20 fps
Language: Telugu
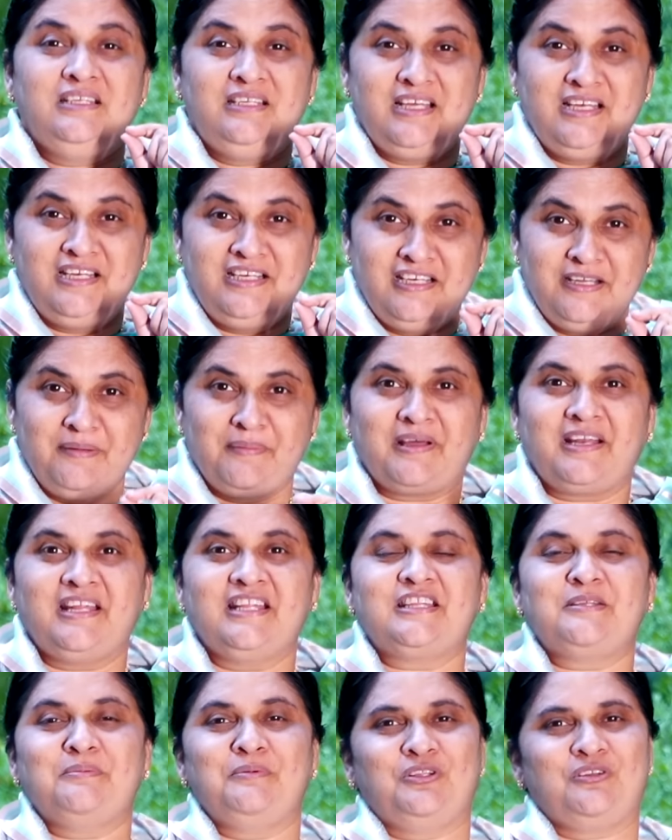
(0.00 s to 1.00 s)
ఎన్ని మా
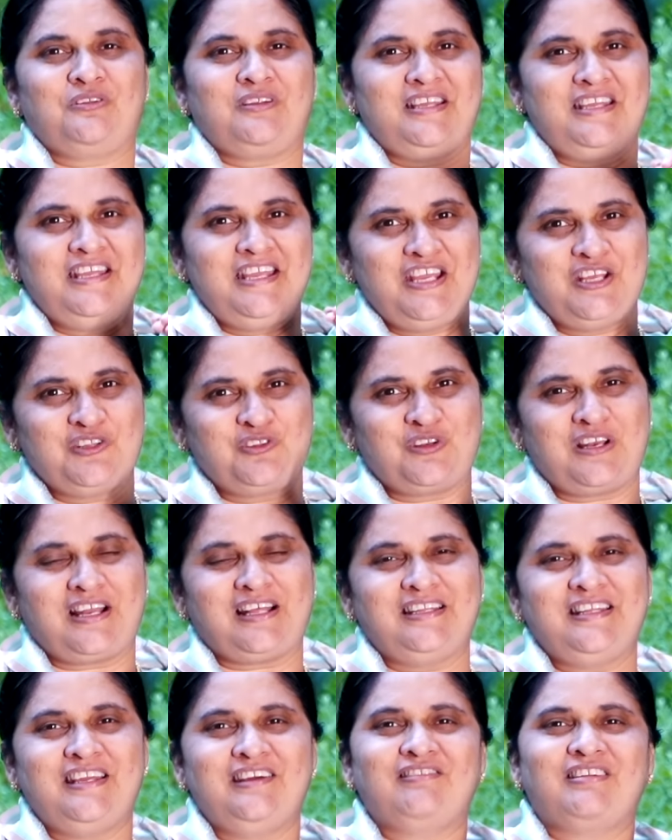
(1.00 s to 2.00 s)
నెత్తి మీద ఉన్న
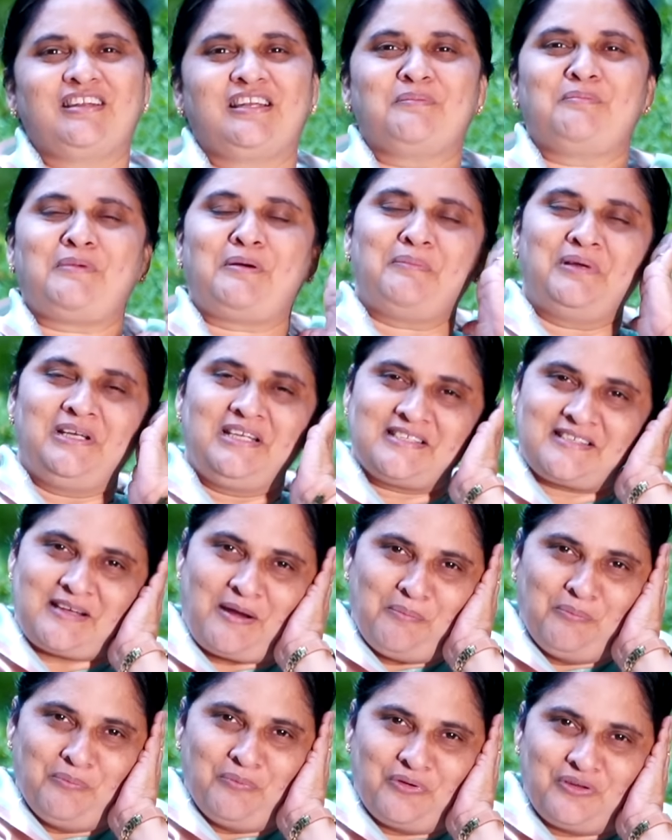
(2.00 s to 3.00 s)
ఏదున్నా దేవుడట మమ్మల్ని
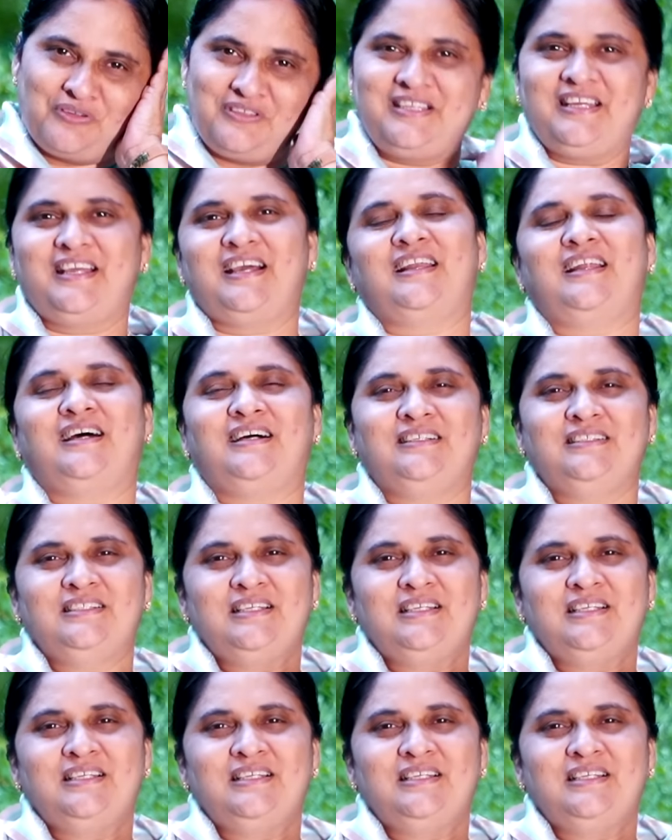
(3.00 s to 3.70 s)
సమృద్ధి గల